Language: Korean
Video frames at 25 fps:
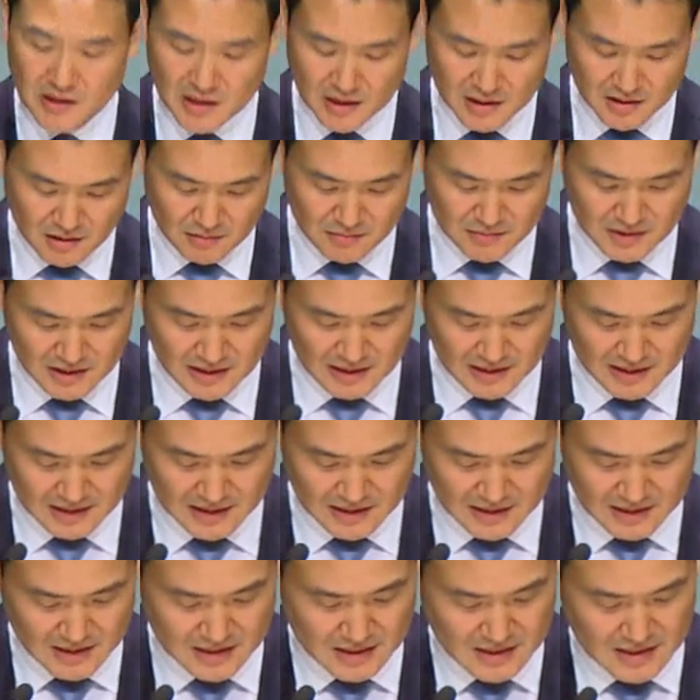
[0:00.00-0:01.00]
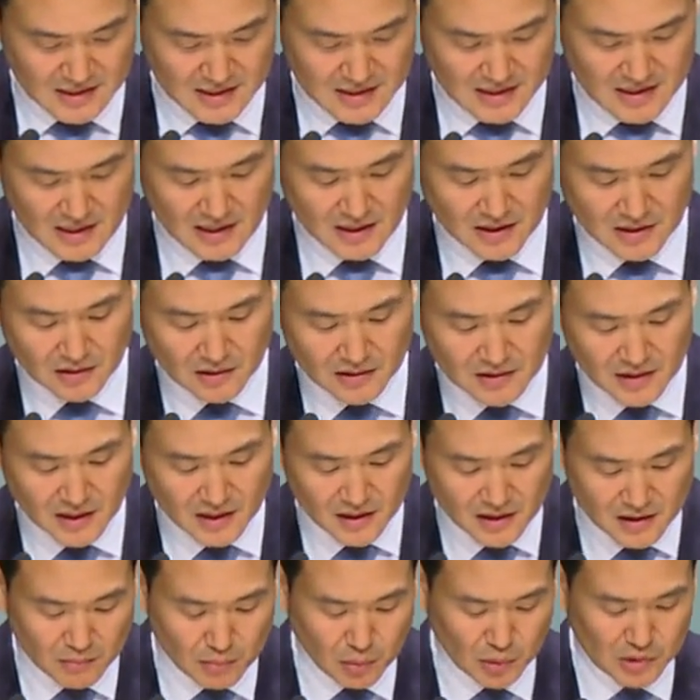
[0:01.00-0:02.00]
되는 겁니다. 자, 그런데
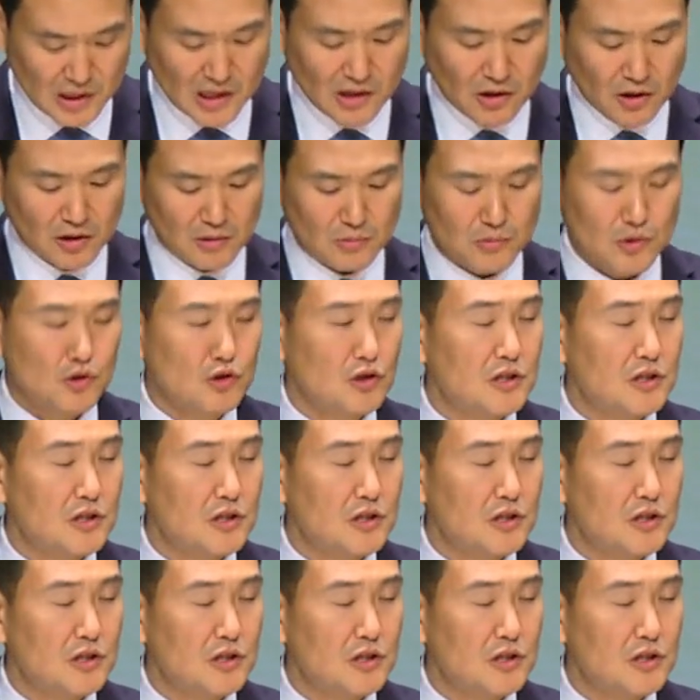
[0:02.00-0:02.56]
이런 보잘것없는